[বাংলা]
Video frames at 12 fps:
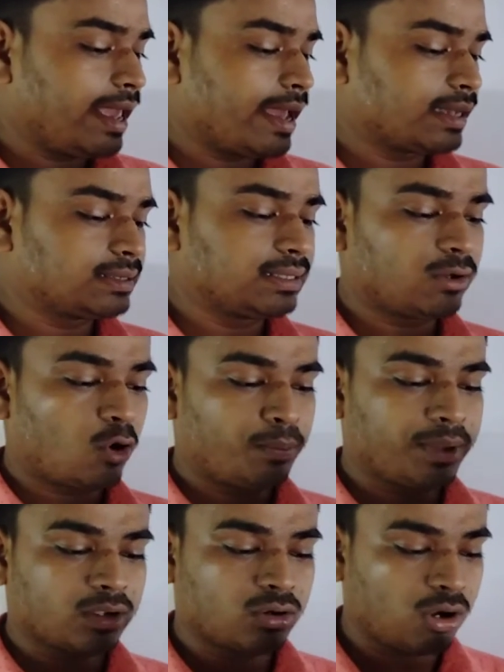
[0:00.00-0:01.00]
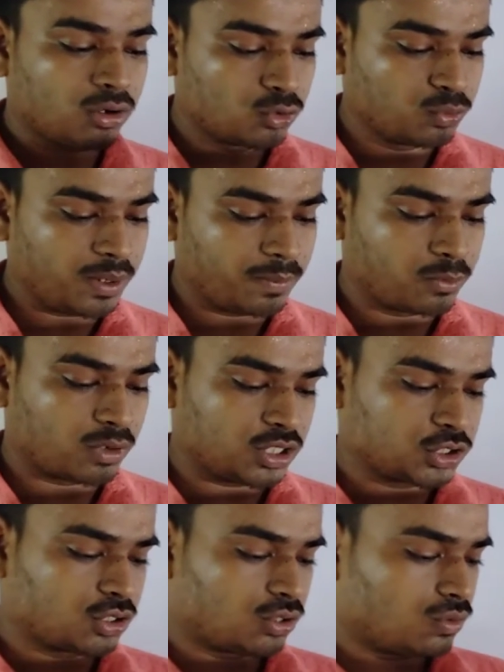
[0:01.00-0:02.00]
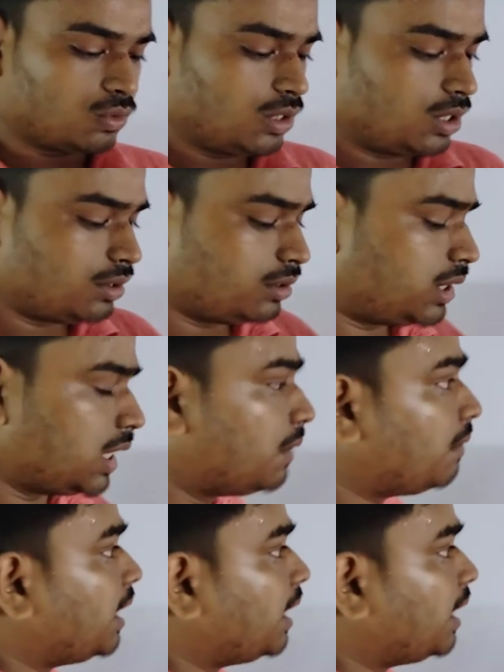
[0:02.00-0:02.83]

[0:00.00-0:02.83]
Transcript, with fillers: এক্সের অপেক্ষক রূপে প্রকাশ করো দেওয়া